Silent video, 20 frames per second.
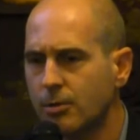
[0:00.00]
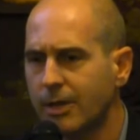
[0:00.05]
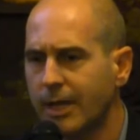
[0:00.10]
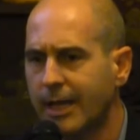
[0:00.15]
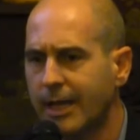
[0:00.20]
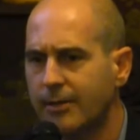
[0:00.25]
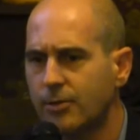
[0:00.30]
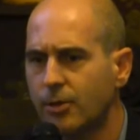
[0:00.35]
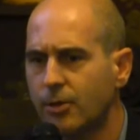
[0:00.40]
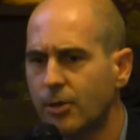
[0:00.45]

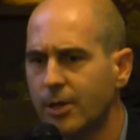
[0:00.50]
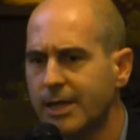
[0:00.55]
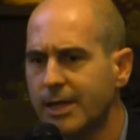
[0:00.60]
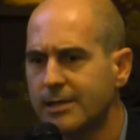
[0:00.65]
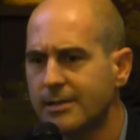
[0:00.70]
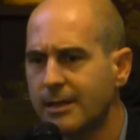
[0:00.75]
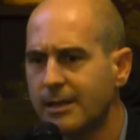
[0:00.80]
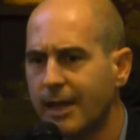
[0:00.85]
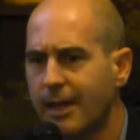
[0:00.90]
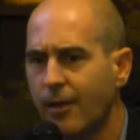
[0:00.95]

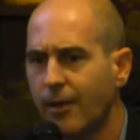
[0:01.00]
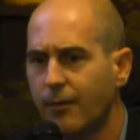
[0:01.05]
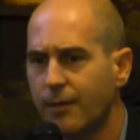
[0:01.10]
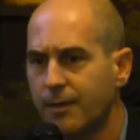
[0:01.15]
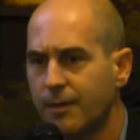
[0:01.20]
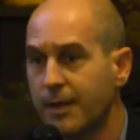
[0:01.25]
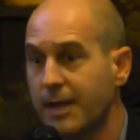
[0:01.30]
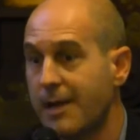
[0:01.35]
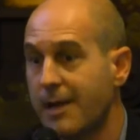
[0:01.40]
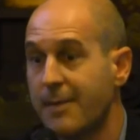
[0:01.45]
directores de
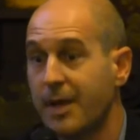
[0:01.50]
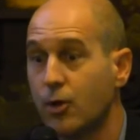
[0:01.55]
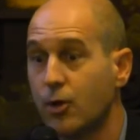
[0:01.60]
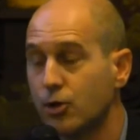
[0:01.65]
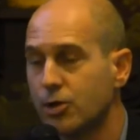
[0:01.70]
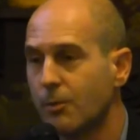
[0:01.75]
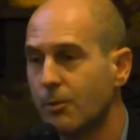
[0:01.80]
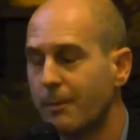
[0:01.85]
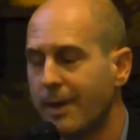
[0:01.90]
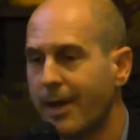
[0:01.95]
oficina, y
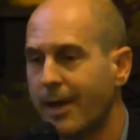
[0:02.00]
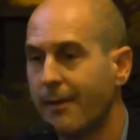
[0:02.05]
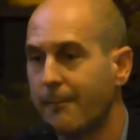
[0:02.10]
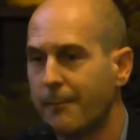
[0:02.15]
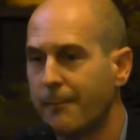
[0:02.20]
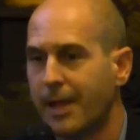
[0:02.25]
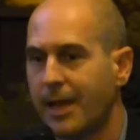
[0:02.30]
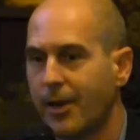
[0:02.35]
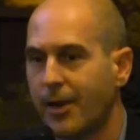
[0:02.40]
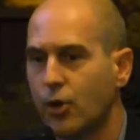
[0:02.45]
me,
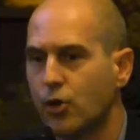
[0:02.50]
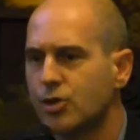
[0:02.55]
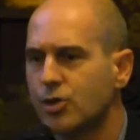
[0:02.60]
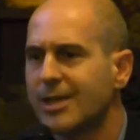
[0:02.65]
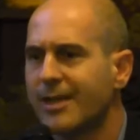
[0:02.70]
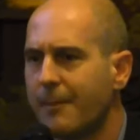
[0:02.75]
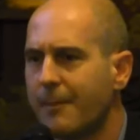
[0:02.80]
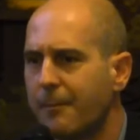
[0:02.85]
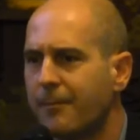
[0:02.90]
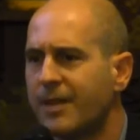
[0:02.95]
me,
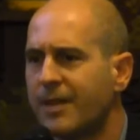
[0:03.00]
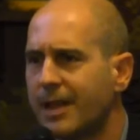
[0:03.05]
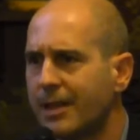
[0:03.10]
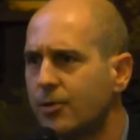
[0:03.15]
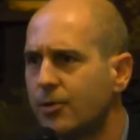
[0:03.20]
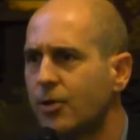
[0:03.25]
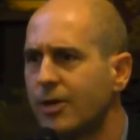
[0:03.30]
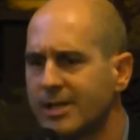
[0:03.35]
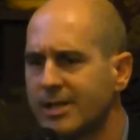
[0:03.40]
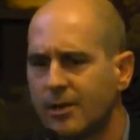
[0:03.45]
consta de
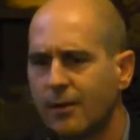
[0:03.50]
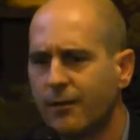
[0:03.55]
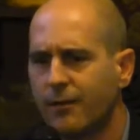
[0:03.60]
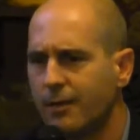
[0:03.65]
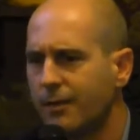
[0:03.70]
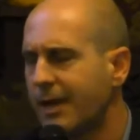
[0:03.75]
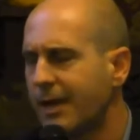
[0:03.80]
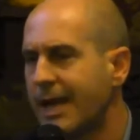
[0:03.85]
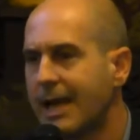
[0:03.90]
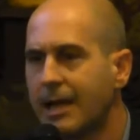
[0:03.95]
directores de
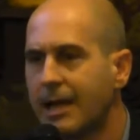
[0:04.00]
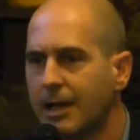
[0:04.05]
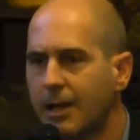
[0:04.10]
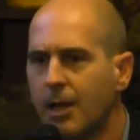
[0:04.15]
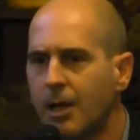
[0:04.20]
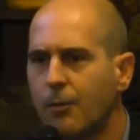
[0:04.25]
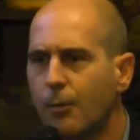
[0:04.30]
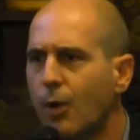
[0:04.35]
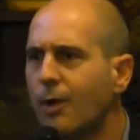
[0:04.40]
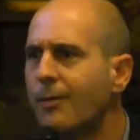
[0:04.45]
oficina,
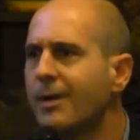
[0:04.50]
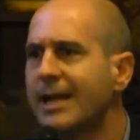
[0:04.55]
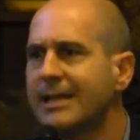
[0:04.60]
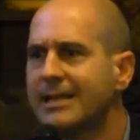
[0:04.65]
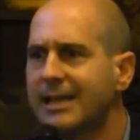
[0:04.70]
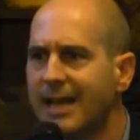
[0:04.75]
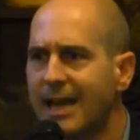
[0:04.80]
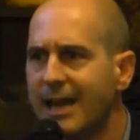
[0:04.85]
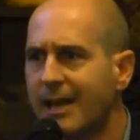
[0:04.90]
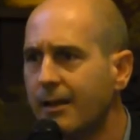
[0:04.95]
vuelven
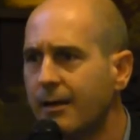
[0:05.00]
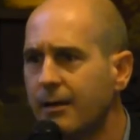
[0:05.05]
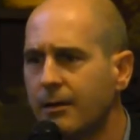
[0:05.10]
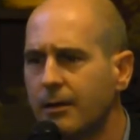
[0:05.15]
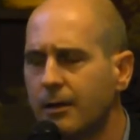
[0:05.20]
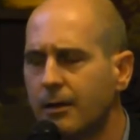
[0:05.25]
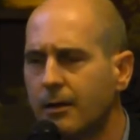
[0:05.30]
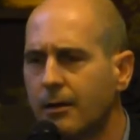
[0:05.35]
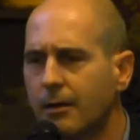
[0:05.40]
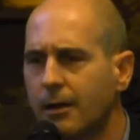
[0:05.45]
a tener eh,
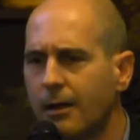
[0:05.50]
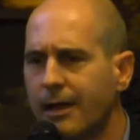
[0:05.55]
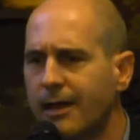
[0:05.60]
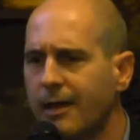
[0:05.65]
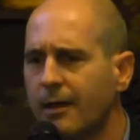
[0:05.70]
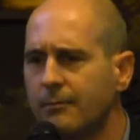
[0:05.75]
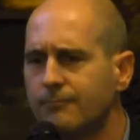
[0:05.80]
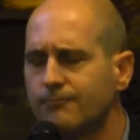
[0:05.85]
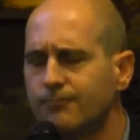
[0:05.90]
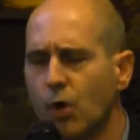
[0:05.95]

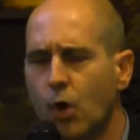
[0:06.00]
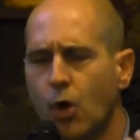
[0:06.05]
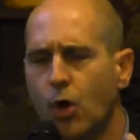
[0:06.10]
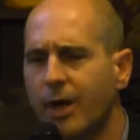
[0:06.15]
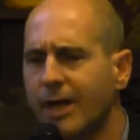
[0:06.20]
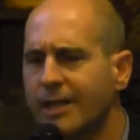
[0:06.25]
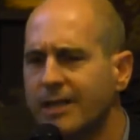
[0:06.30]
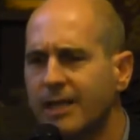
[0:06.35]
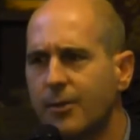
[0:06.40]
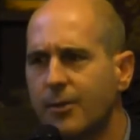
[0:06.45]

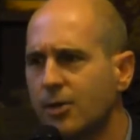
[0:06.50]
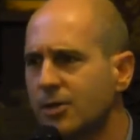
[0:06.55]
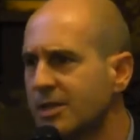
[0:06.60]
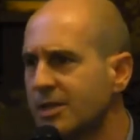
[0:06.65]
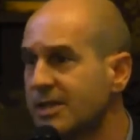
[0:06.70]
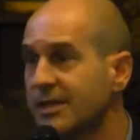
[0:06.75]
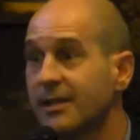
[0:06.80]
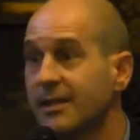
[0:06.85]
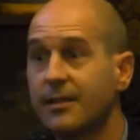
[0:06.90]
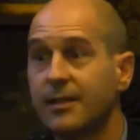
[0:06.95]
objetivos
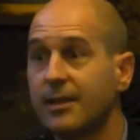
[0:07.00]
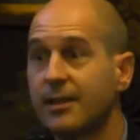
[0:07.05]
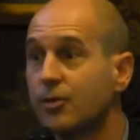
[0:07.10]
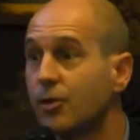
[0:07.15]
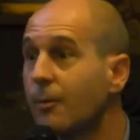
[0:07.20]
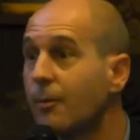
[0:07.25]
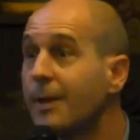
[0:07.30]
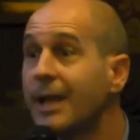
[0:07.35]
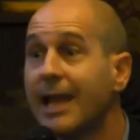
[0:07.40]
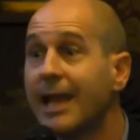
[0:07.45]
de
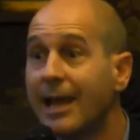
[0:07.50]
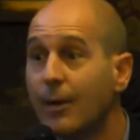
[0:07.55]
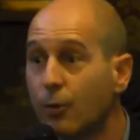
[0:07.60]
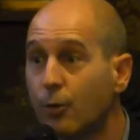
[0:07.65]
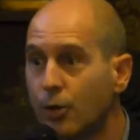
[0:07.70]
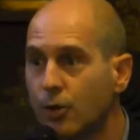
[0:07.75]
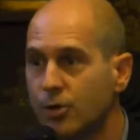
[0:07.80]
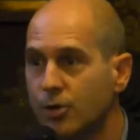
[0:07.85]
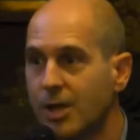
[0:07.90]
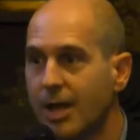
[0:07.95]
700.000
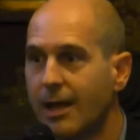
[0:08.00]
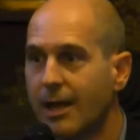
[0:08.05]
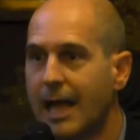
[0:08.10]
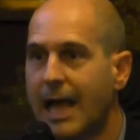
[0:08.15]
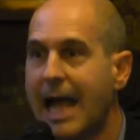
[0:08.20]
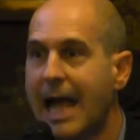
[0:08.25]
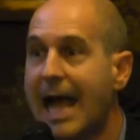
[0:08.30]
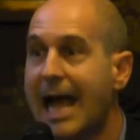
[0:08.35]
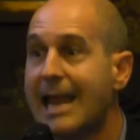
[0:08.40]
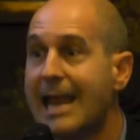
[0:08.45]
euros
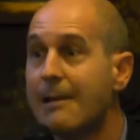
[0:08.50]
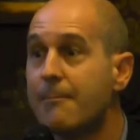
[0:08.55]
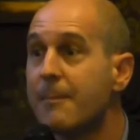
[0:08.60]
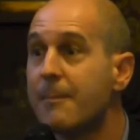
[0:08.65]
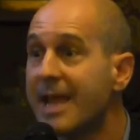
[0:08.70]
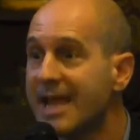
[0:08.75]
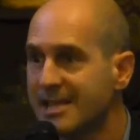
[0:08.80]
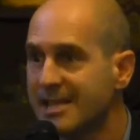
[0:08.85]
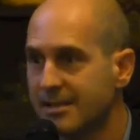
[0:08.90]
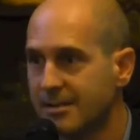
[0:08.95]
al
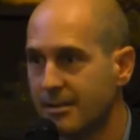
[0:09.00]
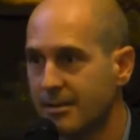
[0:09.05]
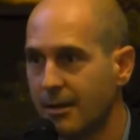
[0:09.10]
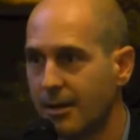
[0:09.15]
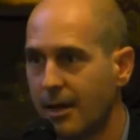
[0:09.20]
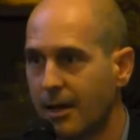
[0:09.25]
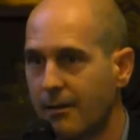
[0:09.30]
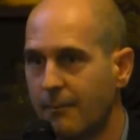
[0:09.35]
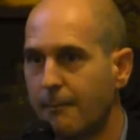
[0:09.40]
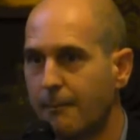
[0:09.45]
mes
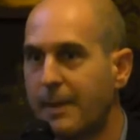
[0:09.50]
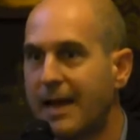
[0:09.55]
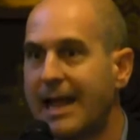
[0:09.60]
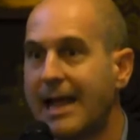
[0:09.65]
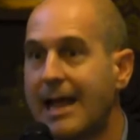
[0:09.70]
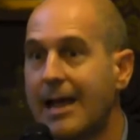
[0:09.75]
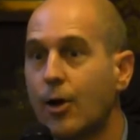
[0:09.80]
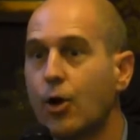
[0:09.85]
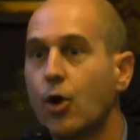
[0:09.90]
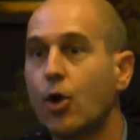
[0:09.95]

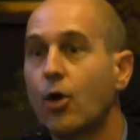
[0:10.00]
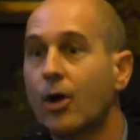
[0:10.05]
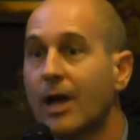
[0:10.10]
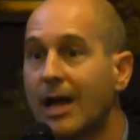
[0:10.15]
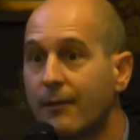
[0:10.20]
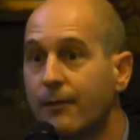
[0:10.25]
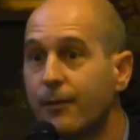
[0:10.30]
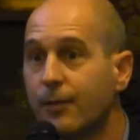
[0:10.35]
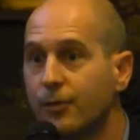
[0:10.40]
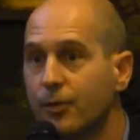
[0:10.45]
para
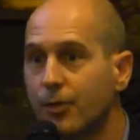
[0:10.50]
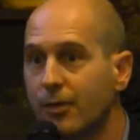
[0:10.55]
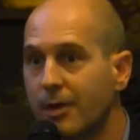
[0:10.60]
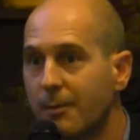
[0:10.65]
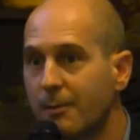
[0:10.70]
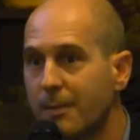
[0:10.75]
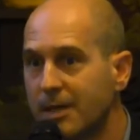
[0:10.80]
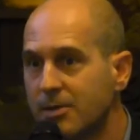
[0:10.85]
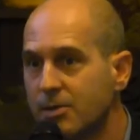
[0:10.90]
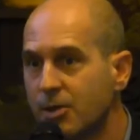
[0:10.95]
colocar fondos
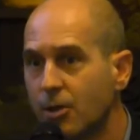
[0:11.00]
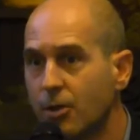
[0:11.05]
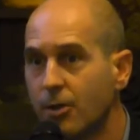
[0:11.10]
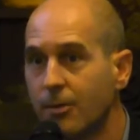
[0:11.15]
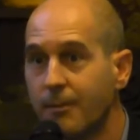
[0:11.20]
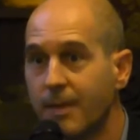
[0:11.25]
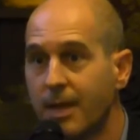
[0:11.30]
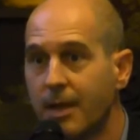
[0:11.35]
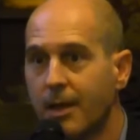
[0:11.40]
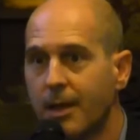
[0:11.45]
de
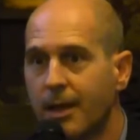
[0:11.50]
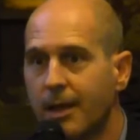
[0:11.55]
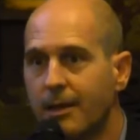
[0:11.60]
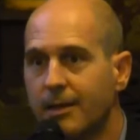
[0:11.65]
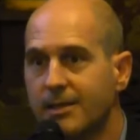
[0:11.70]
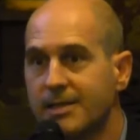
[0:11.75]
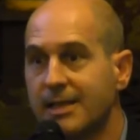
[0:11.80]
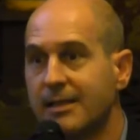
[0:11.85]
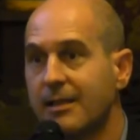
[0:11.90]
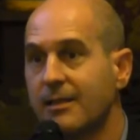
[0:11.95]
inversión.
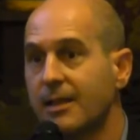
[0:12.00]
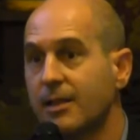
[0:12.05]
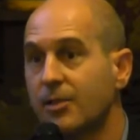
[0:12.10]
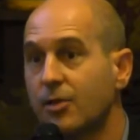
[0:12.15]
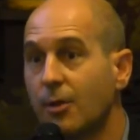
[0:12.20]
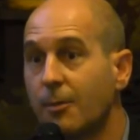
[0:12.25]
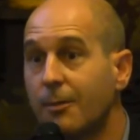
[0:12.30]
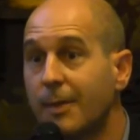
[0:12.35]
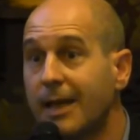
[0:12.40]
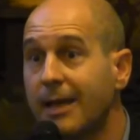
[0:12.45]

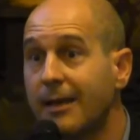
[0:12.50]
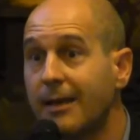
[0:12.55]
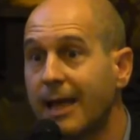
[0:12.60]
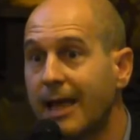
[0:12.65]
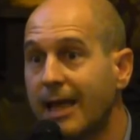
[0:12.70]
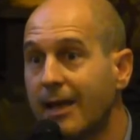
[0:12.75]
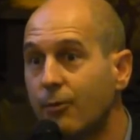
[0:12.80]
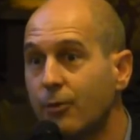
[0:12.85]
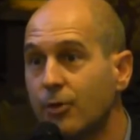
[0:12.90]
700.000